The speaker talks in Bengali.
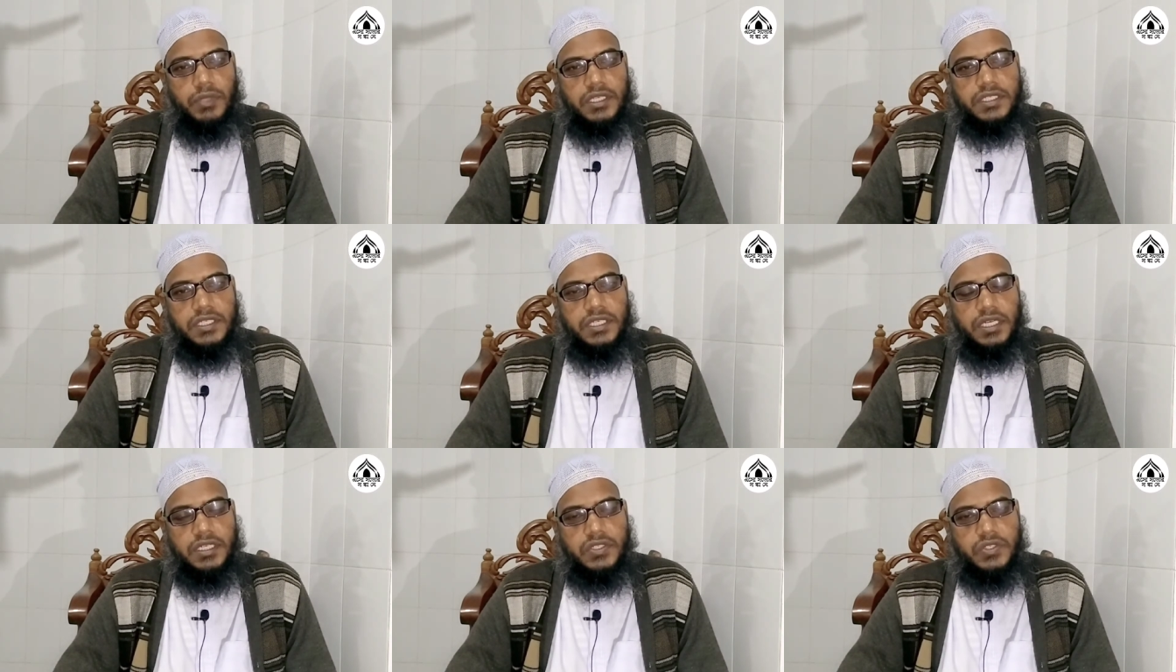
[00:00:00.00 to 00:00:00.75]

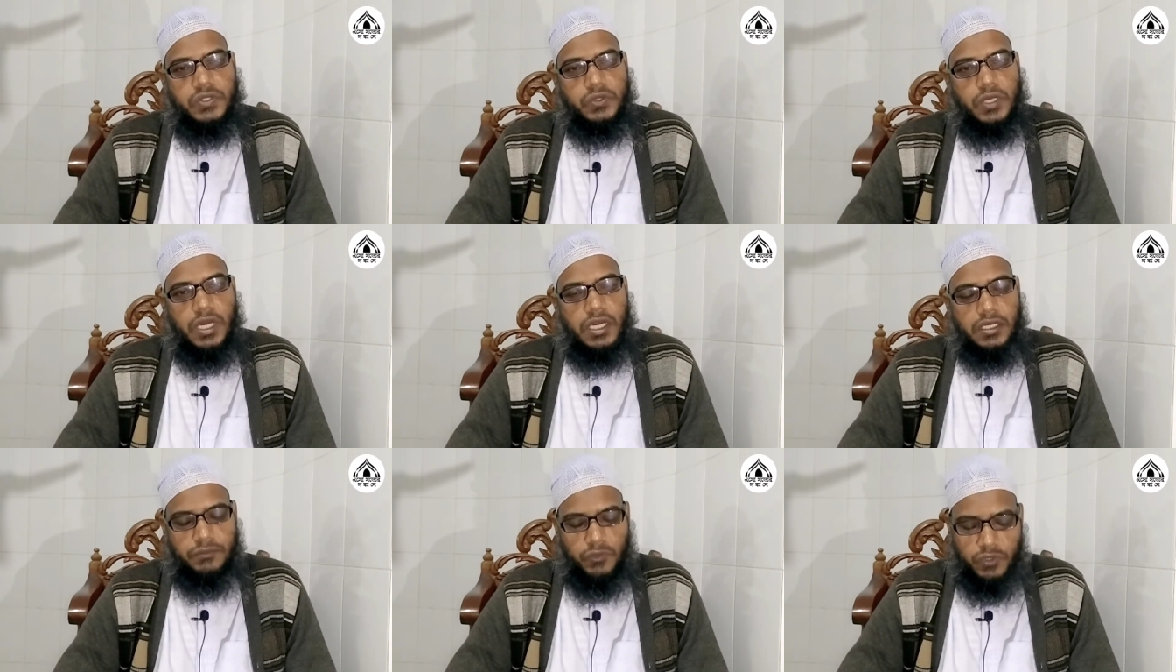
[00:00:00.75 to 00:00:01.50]
ভাস্কর্য
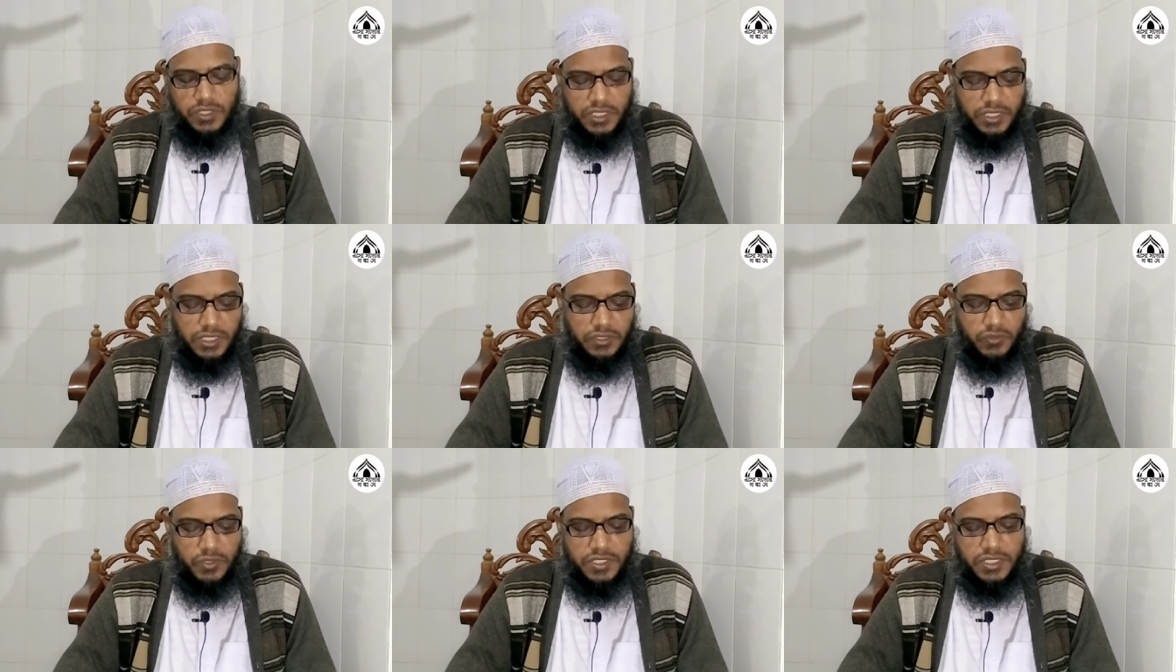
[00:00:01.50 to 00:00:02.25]
আর মূর্তি কি
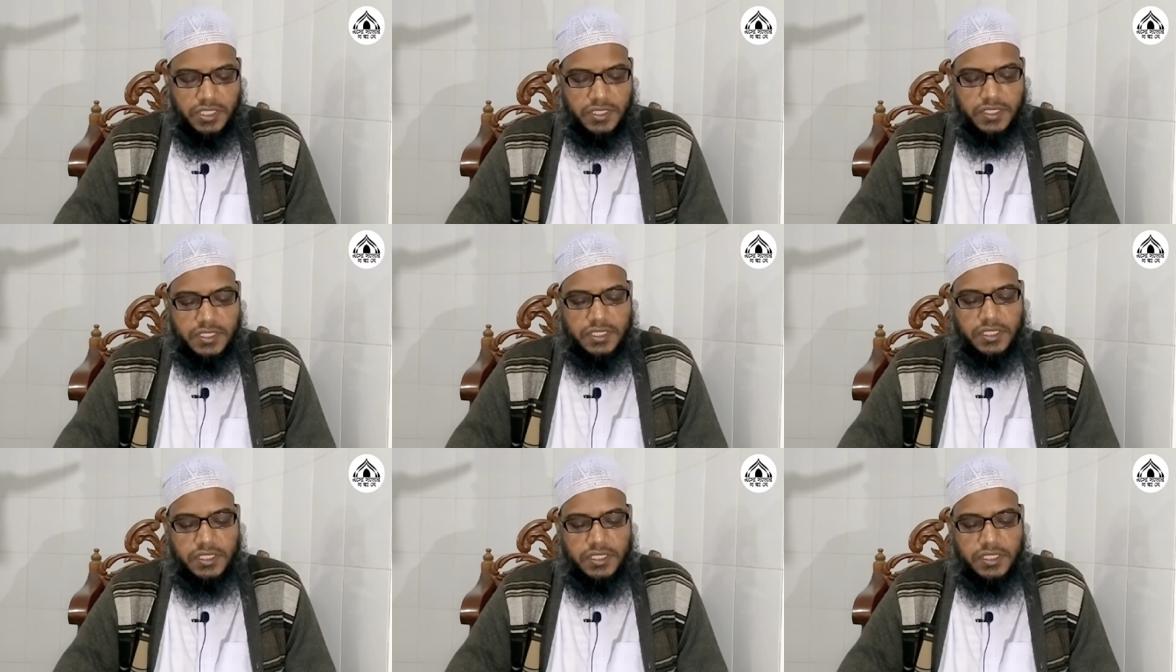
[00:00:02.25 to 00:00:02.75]
দুই জিনিস